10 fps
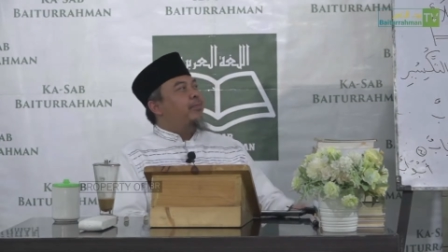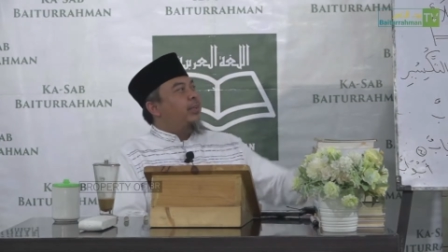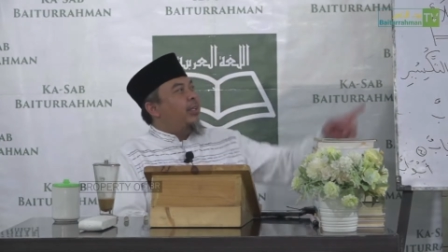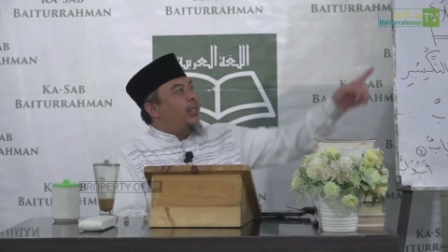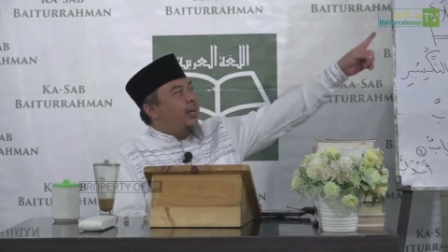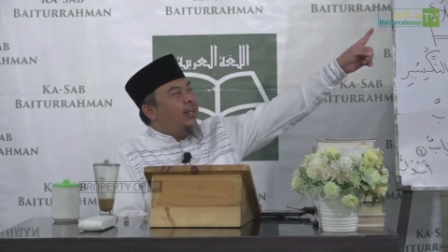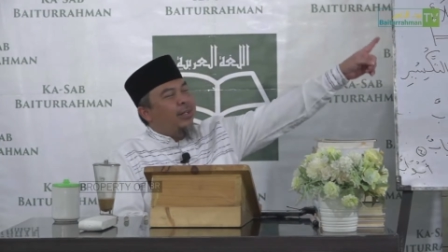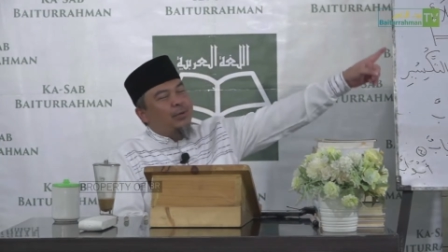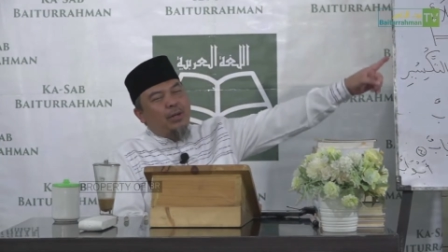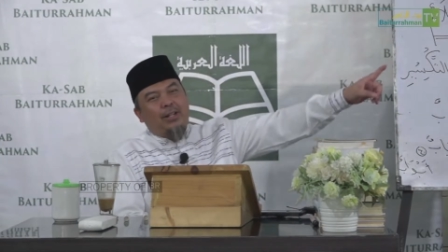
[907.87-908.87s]
kita akan
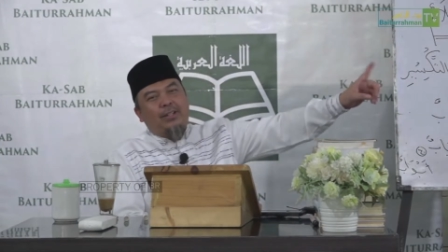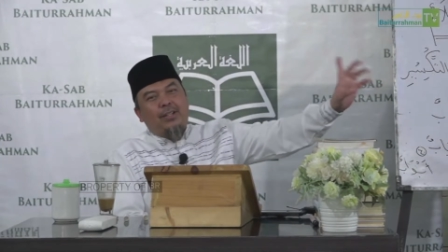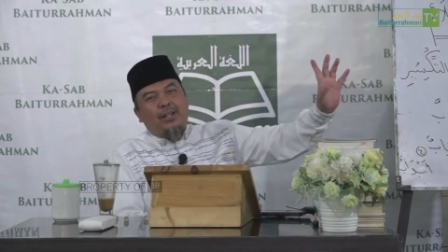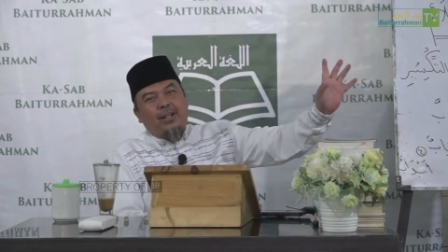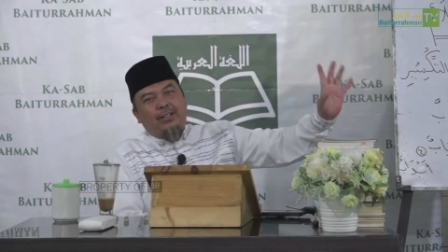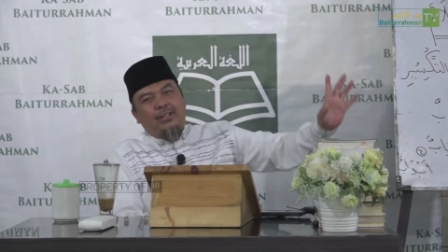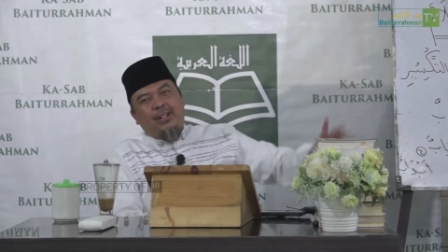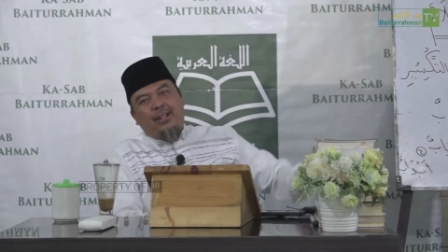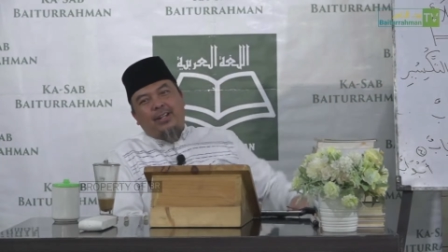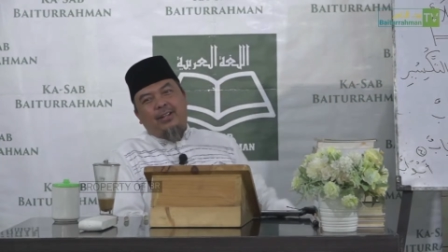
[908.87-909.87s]
tahu nantinya dengan
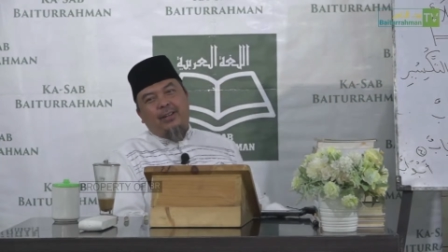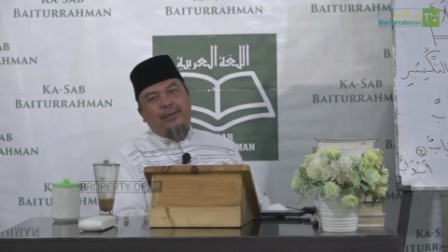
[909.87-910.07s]
sendirinya.